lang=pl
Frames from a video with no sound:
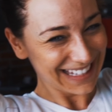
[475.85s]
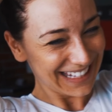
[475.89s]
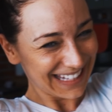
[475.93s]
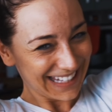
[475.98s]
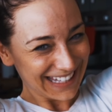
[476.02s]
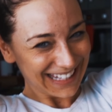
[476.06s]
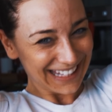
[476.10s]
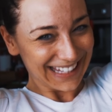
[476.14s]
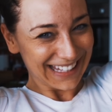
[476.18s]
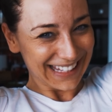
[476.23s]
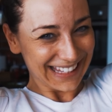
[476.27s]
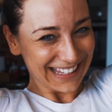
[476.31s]

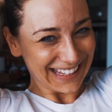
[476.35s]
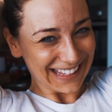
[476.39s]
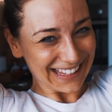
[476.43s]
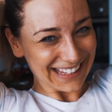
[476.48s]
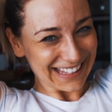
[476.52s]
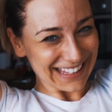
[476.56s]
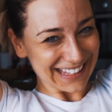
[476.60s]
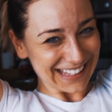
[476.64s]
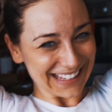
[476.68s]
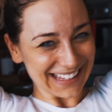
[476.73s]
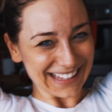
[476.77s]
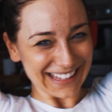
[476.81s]
Cieszysz się z
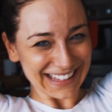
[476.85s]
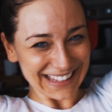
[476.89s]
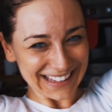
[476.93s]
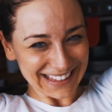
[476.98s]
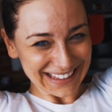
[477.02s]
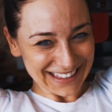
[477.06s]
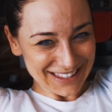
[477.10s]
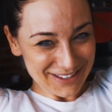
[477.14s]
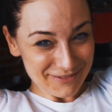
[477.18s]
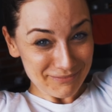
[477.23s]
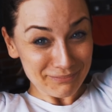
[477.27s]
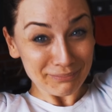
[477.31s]
biletów?
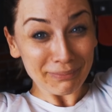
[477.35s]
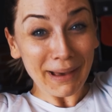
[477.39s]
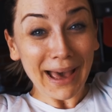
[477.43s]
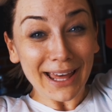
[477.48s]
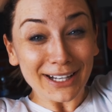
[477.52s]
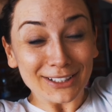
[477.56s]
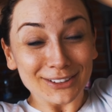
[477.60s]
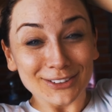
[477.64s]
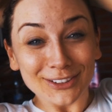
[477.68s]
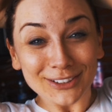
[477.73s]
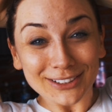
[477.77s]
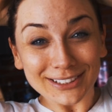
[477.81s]

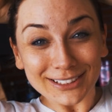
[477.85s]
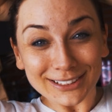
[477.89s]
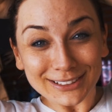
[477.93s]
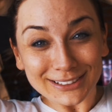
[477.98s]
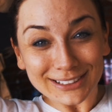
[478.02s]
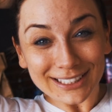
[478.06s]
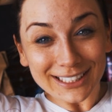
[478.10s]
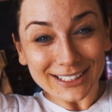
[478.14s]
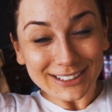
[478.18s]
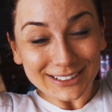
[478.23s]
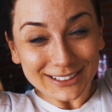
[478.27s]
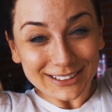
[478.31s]
Bardzo się
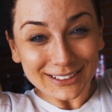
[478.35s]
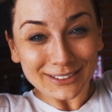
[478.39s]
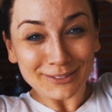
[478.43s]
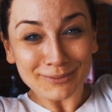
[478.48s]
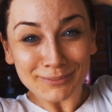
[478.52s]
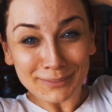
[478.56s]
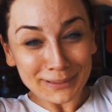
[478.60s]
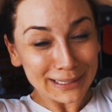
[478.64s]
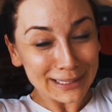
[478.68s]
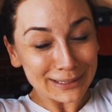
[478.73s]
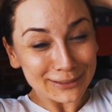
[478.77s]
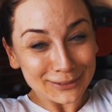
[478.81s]
cieszę
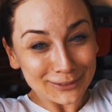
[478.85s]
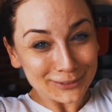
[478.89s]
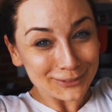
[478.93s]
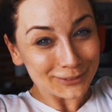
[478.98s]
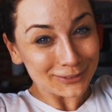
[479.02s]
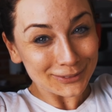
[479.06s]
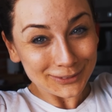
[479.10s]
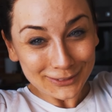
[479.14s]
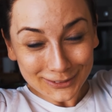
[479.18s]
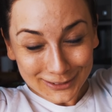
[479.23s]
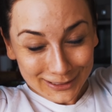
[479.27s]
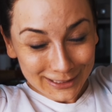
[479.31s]
z
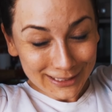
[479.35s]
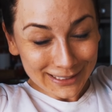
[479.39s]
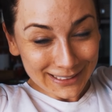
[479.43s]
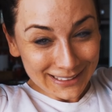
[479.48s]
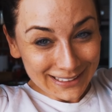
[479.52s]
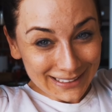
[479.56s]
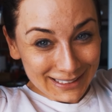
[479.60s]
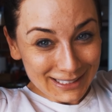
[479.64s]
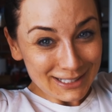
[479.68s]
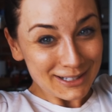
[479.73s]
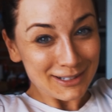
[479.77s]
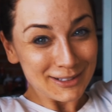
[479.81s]
biletów.
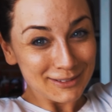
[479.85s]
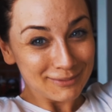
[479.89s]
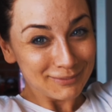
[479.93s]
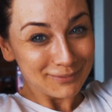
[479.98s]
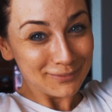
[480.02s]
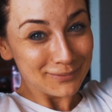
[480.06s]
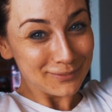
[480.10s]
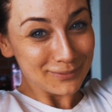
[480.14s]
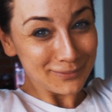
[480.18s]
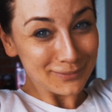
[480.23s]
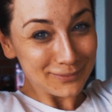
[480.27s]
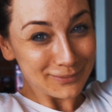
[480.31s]
Zatańcz
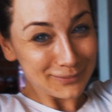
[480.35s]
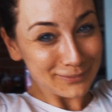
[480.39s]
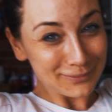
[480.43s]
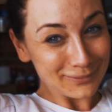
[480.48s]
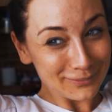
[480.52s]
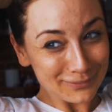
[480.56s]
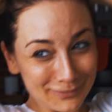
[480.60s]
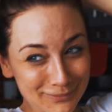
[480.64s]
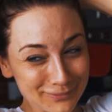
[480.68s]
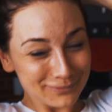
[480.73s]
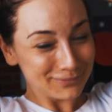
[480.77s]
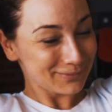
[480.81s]
jak
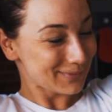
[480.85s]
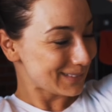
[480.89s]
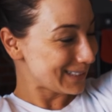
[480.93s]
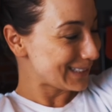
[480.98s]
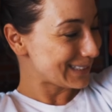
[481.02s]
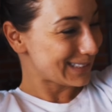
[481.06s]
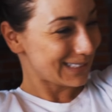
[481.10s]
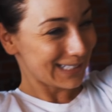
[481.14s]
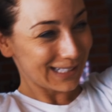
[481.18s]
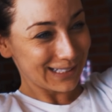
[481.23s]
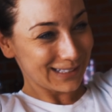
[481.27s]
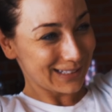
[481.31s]
Beyoncé.
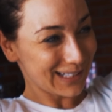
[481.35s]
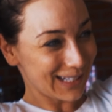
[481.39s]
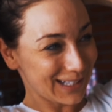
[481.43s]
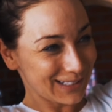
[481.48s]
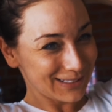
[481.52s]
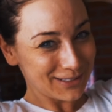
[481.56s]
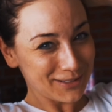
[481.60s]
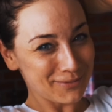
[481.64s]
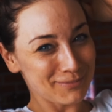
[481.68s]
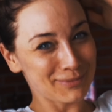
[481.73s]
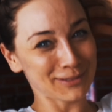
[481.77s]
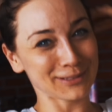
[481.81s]
Nie
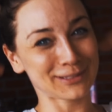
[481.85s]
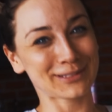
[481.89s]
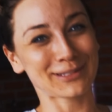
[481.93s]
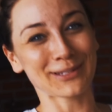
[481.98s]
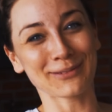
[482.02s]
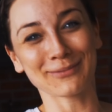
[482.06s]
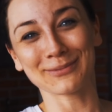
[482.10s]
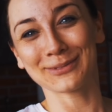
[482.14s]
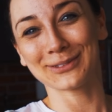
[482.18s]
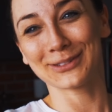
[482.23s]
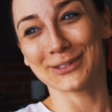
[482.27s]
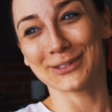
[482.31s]
zatańczę, bo jestem